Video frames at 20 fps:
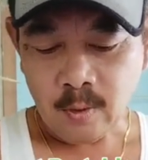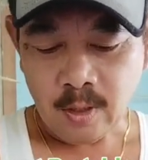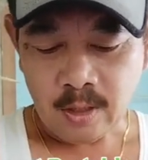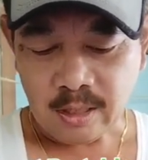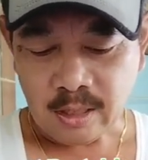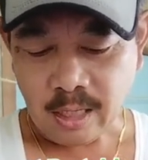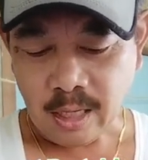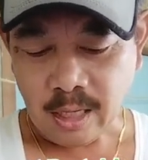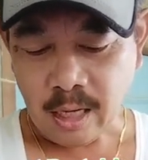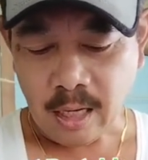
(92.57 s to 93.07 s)
at
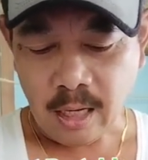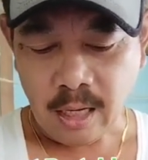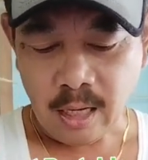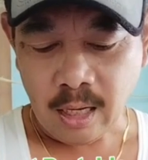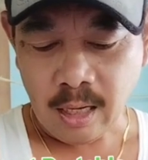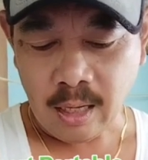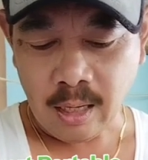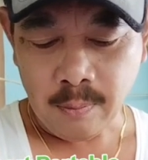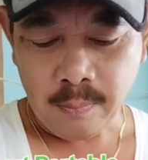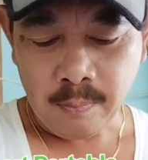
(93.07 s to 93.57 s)
saka
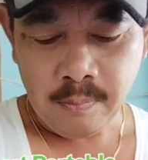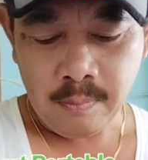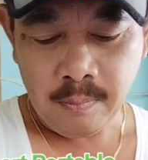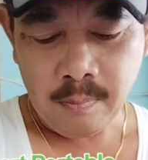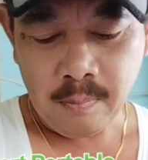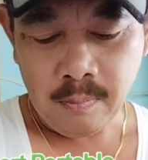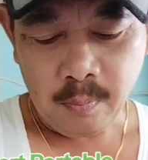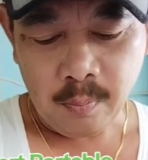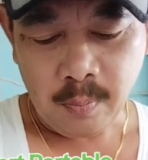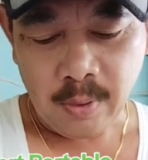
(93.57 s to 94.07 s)

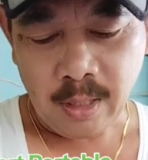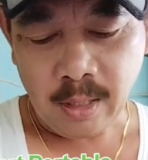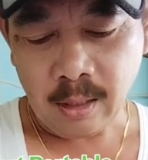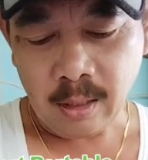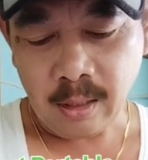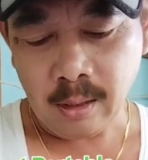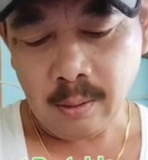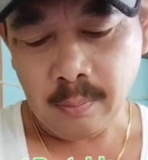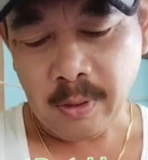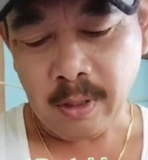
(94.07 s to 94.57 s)
pag
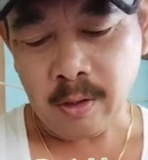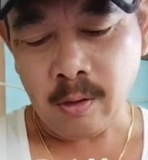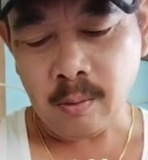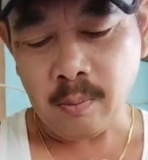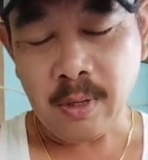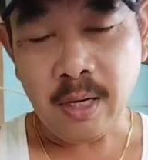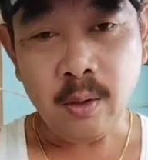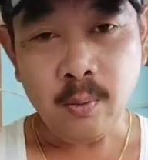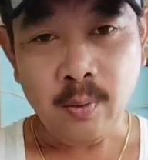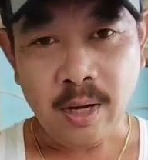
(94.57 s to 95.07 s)
merong
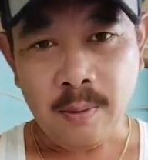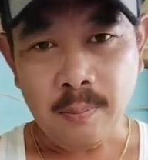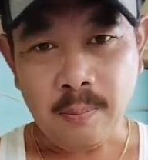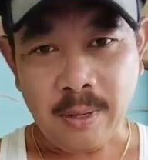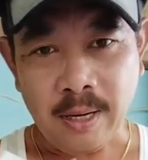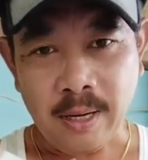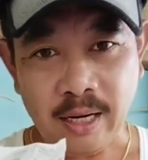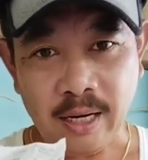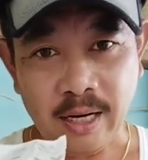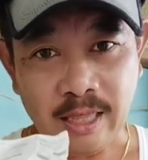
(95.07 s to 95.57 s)
manual
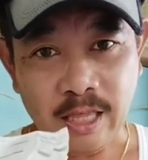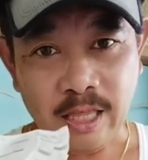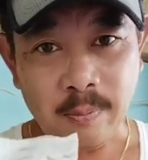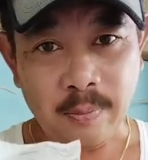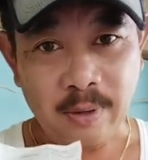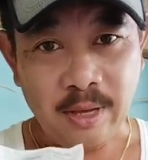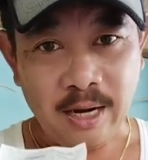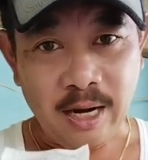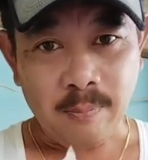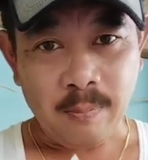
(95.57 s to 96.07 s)
para dito
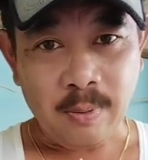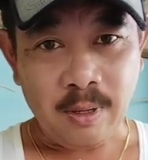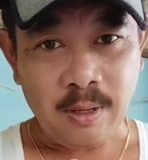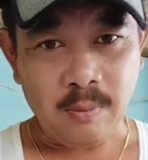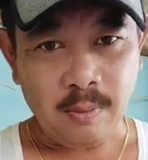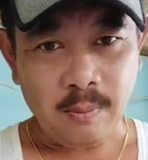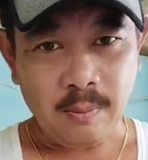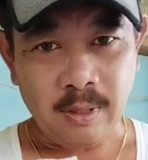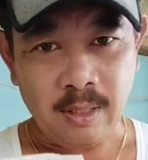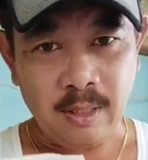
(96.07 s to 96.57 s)
tayo
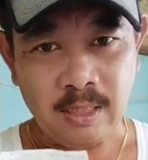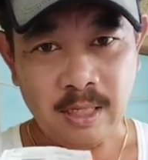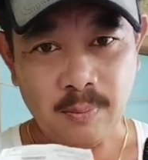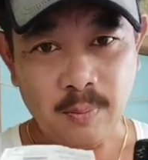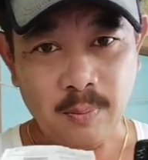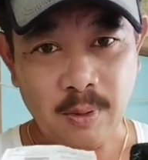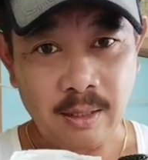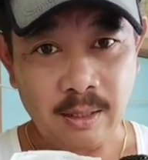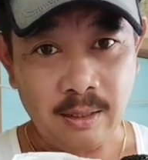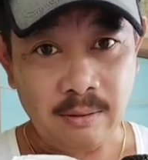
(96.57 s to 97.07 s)
mahirapan magbasa
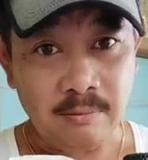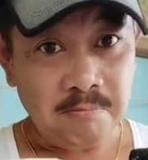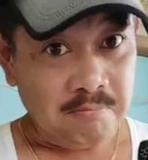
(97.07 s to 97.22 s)
pag